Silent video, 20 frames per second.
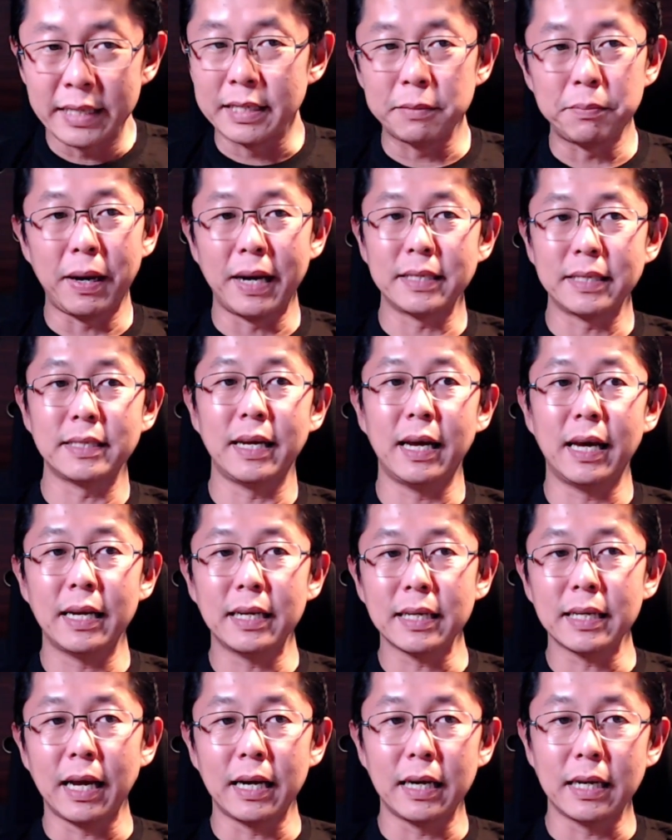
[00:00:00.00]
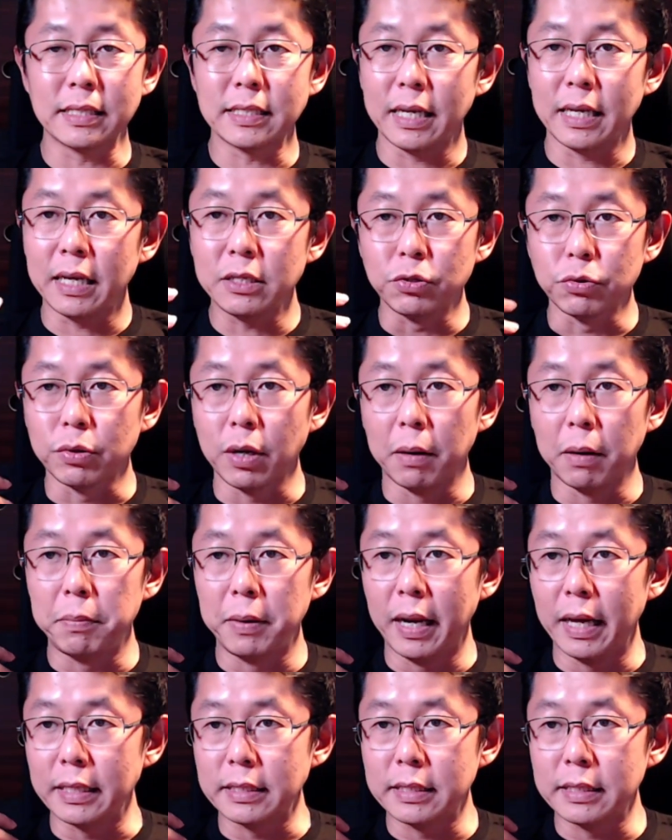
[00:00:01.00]
di pasar karena saya juga
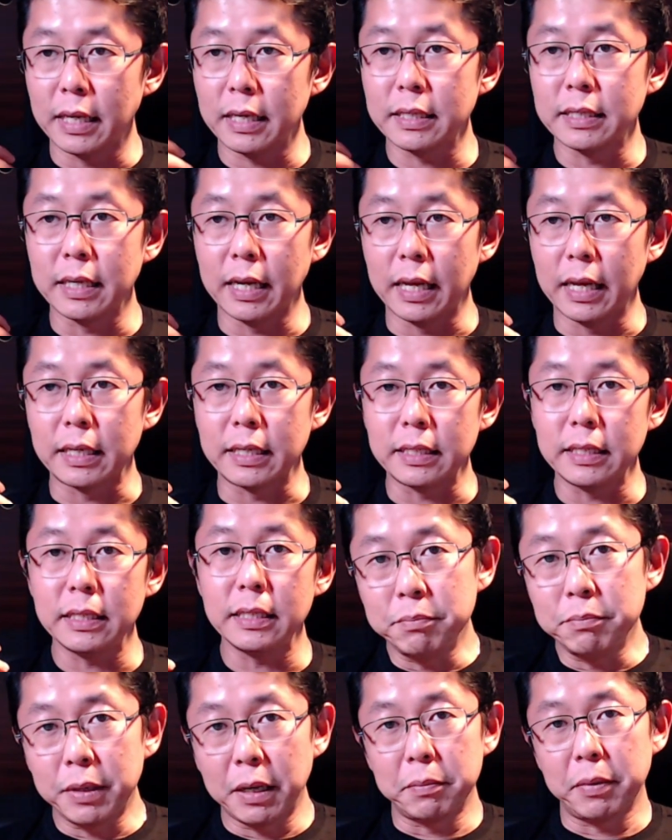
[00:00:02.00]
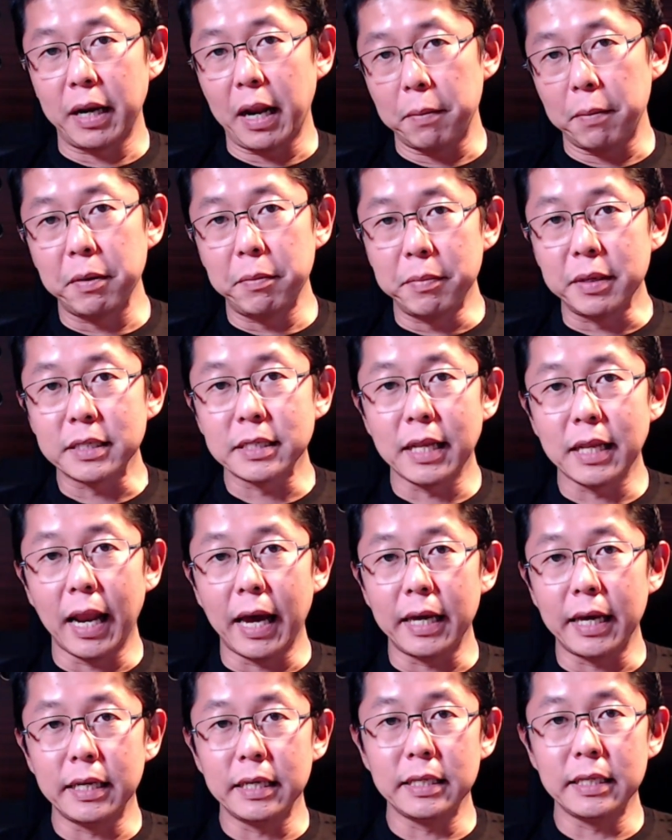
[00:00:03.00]
belajar dari brand-brand AB Mix
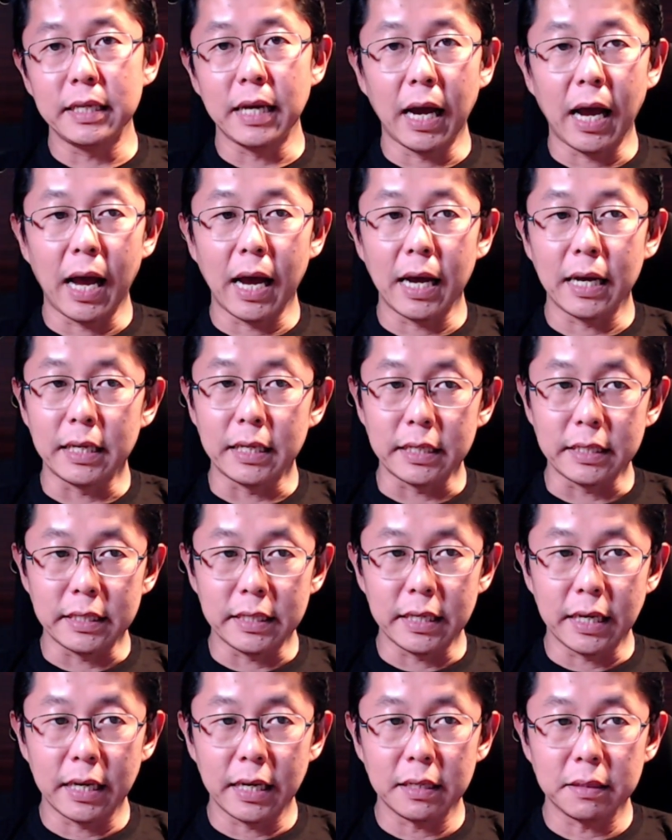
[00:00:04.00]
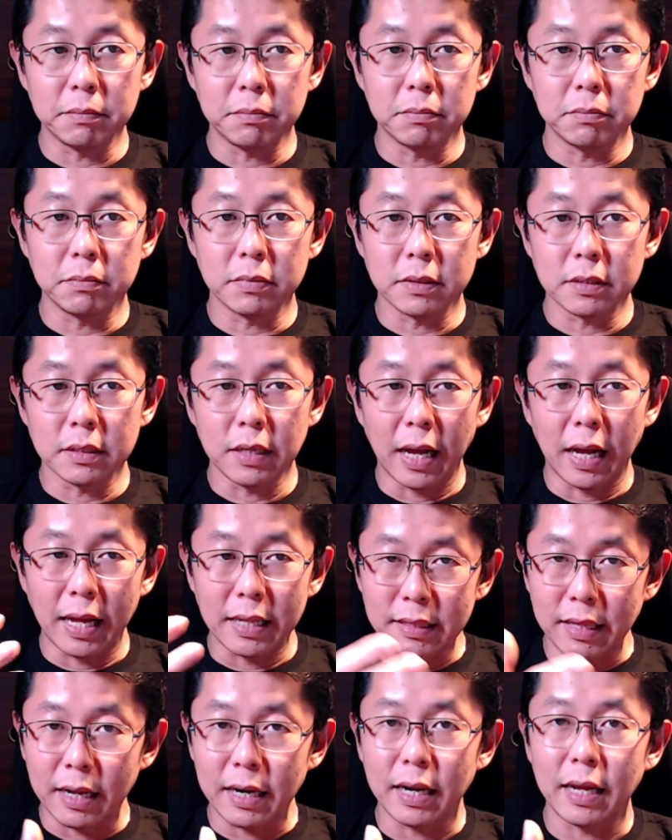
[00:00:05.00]
lain yang akhirnya
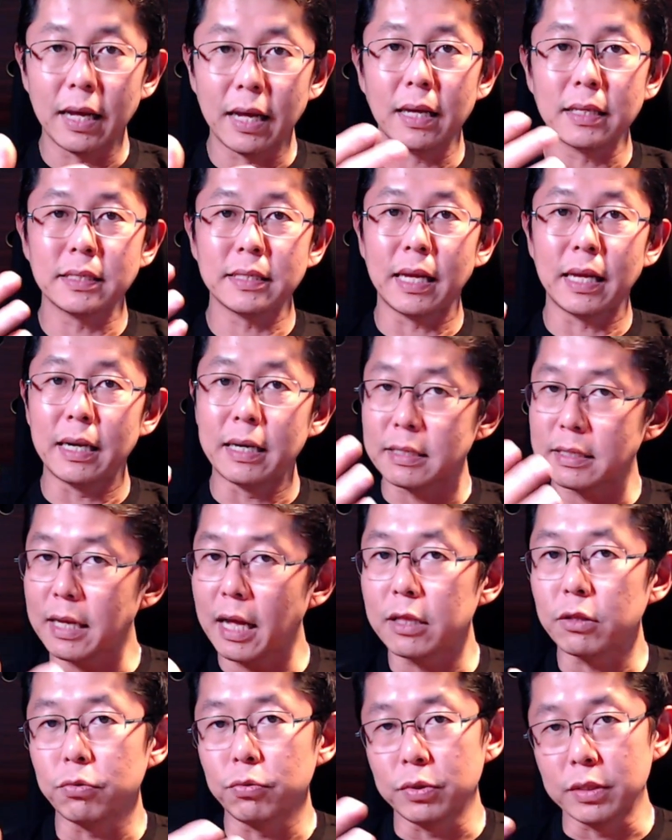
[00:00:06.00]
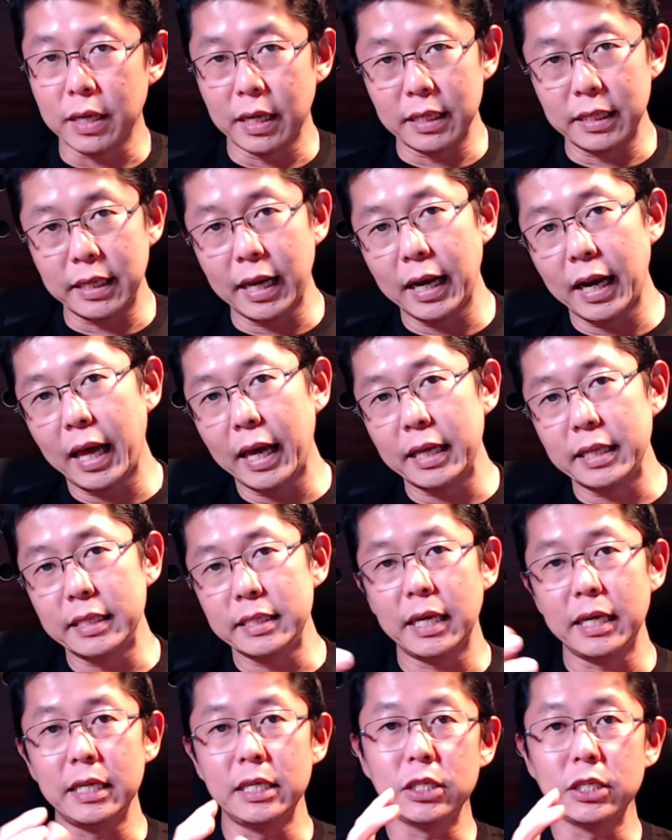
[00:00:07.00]
antara seller satu dengan yang
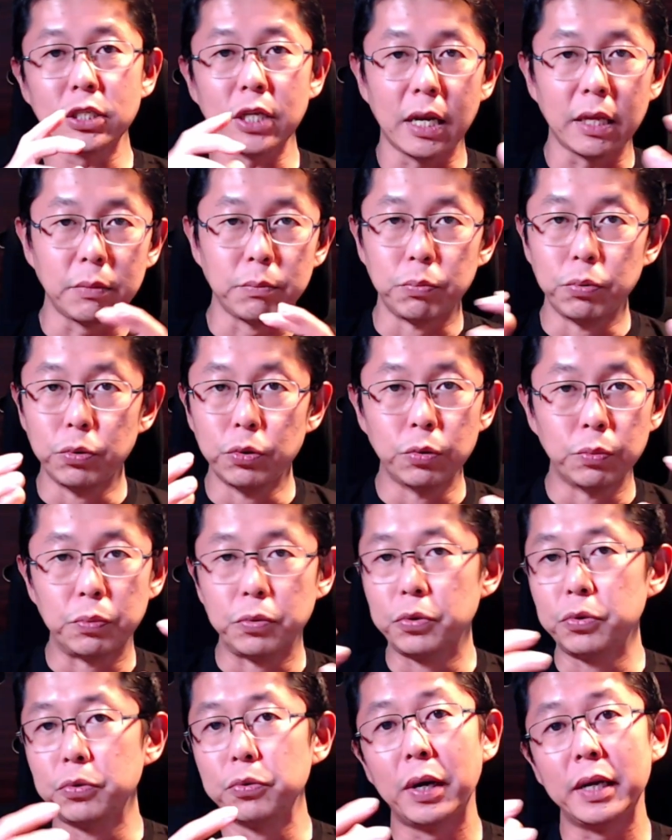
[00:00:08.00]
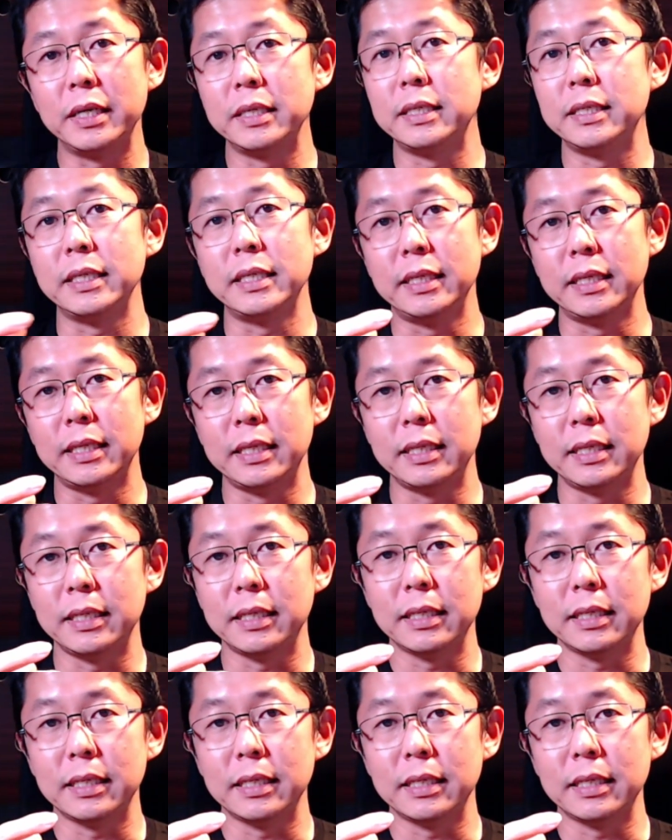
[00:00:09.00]
lainnya ini saling bunuh-bunuhan di